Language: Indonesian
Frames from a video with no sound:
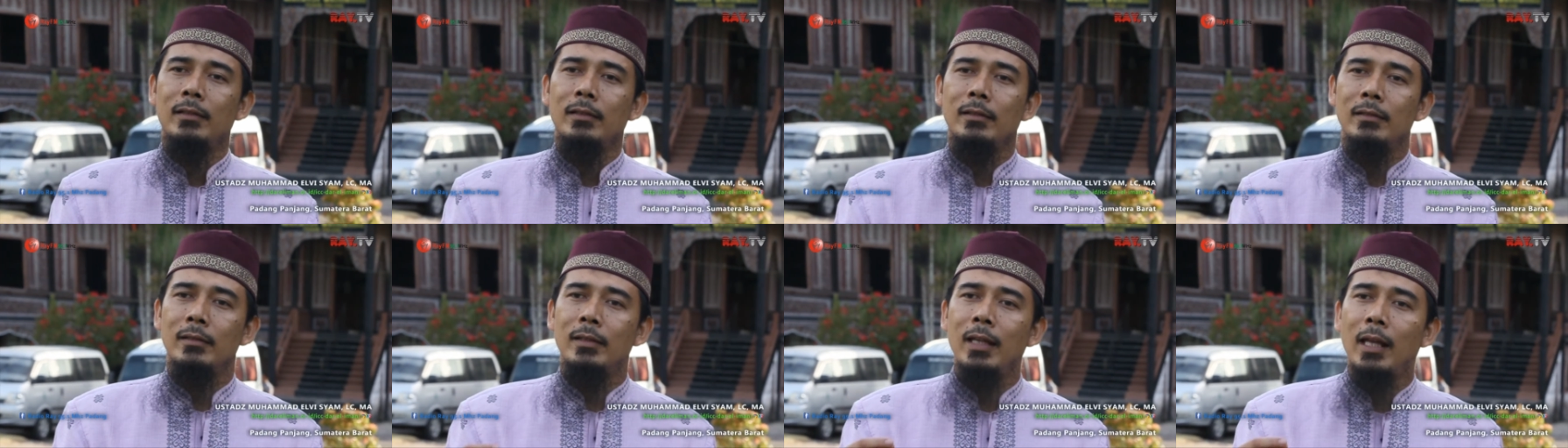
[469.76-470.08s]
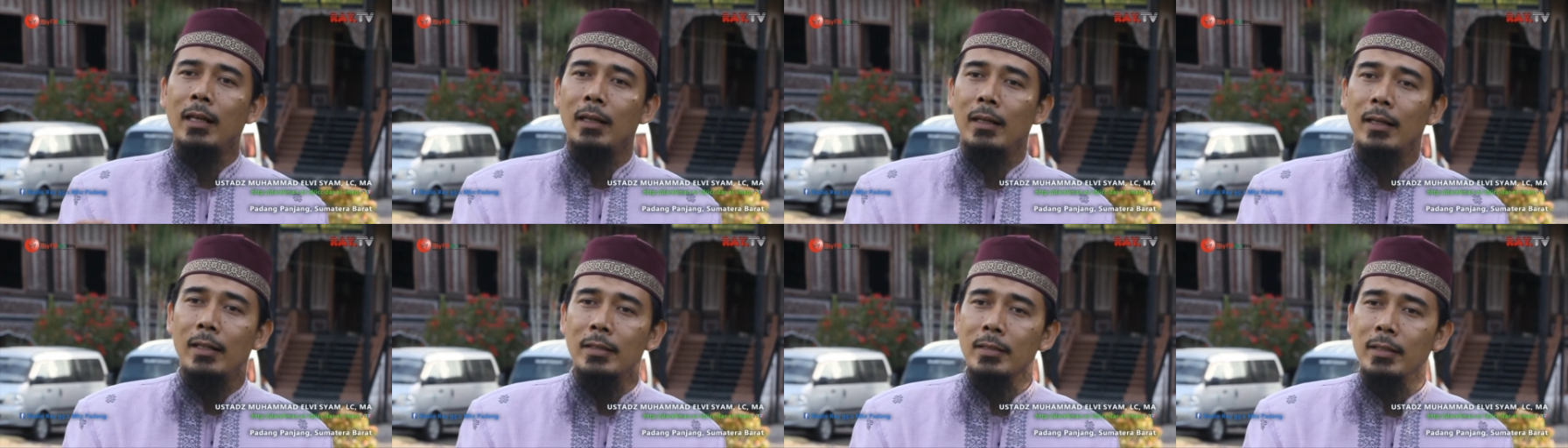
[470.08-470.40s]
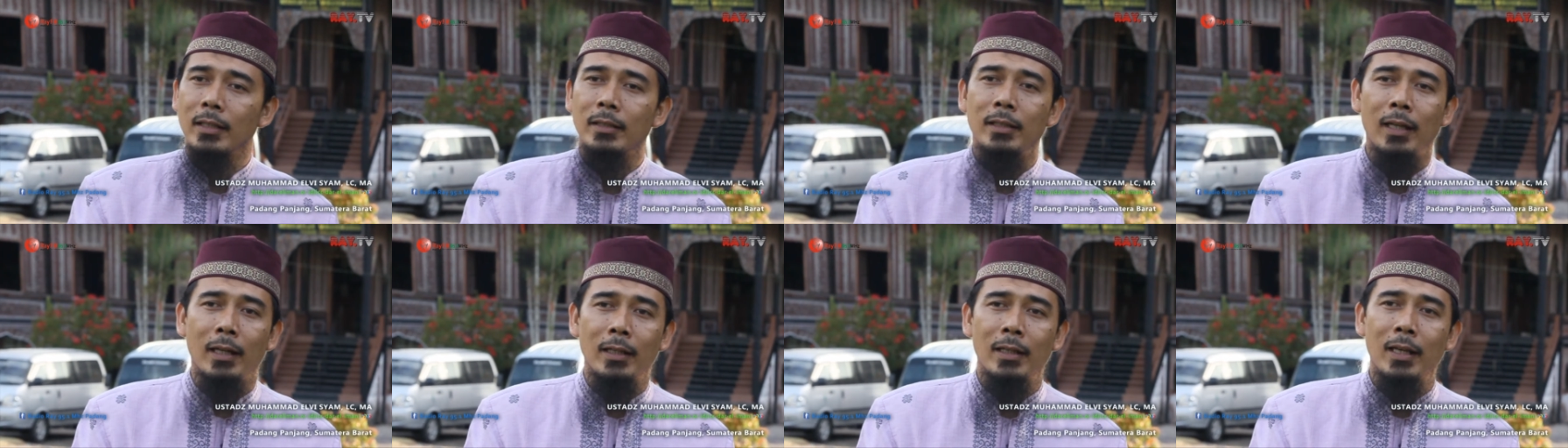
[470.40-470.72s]
Dan
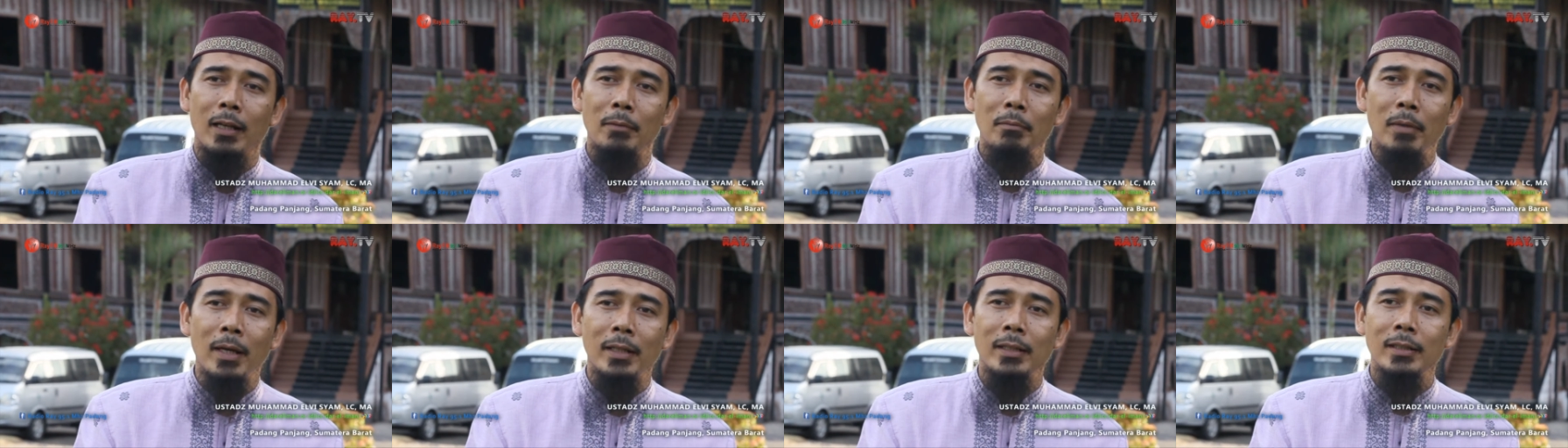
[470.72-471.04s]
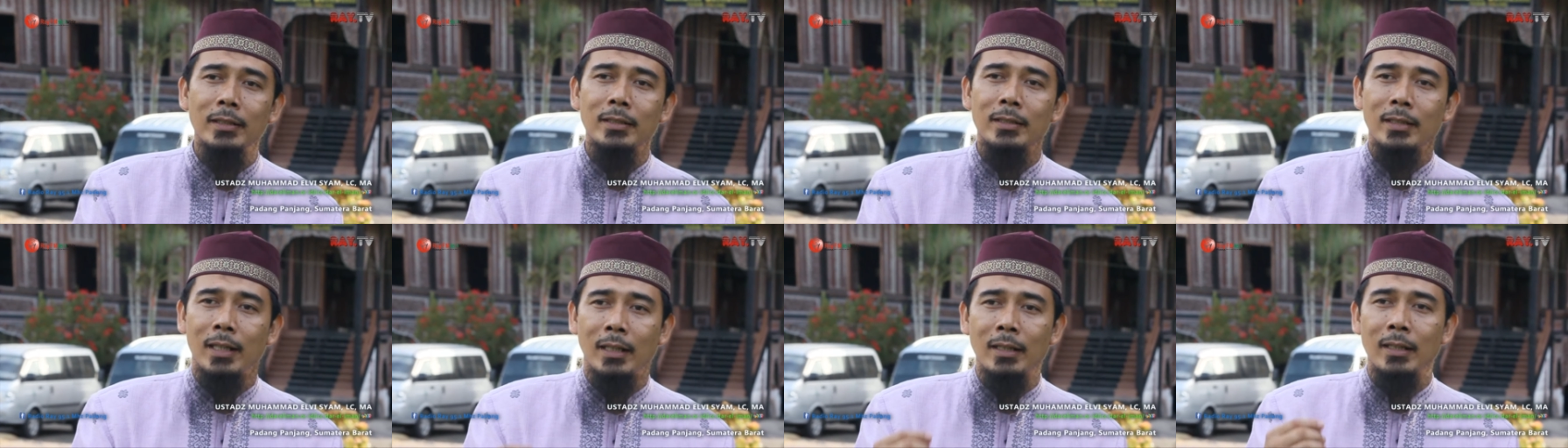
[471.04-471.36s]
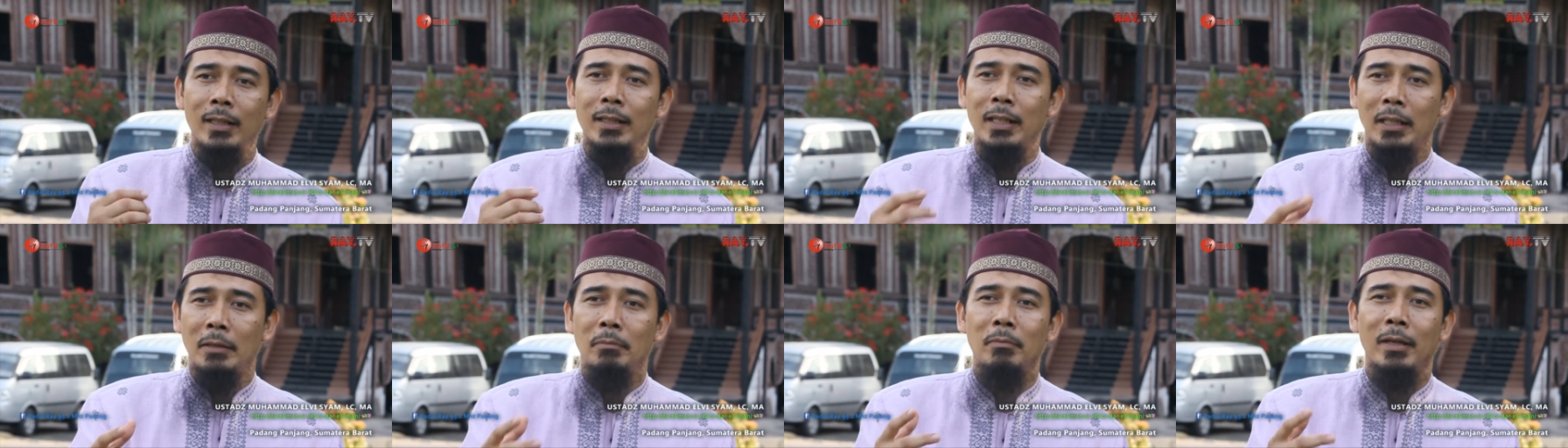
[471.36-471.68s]
rasanya adalah manis karena
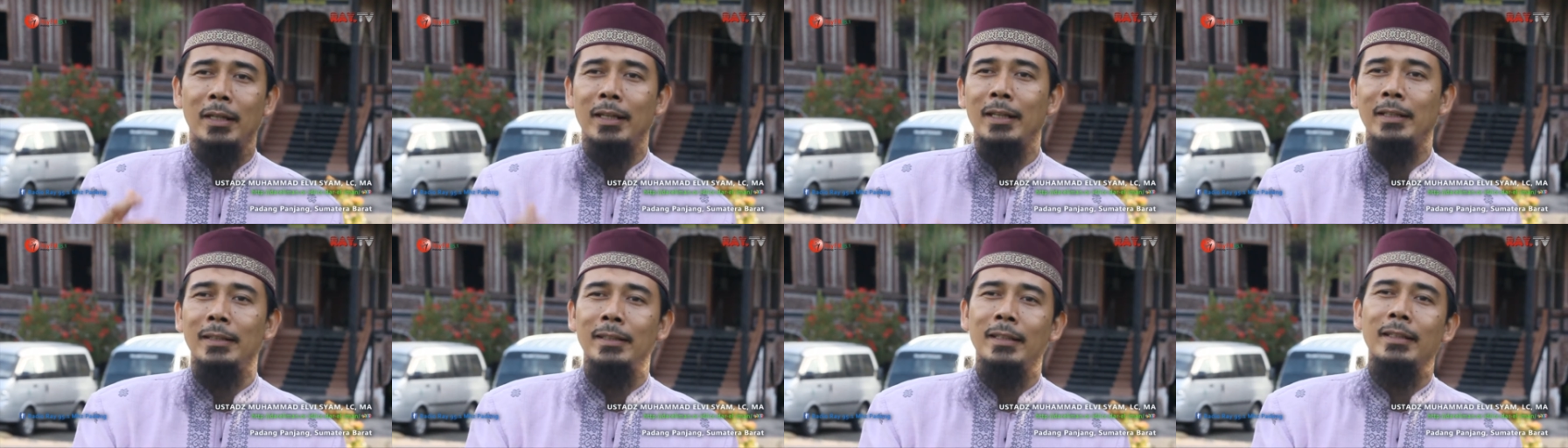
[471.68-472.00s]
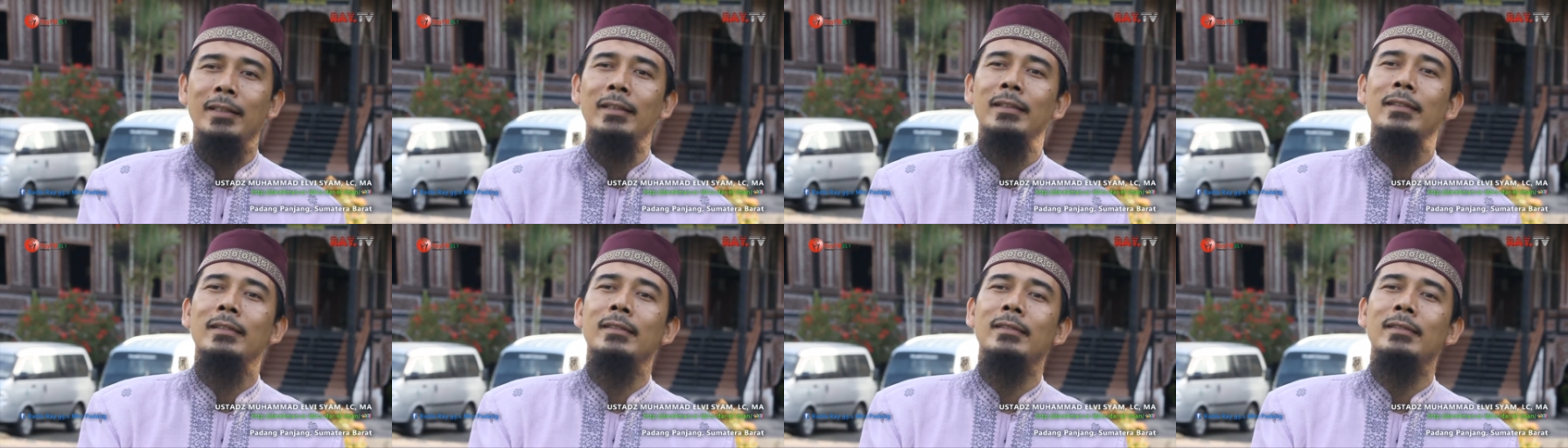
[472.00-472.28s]
keimanannya.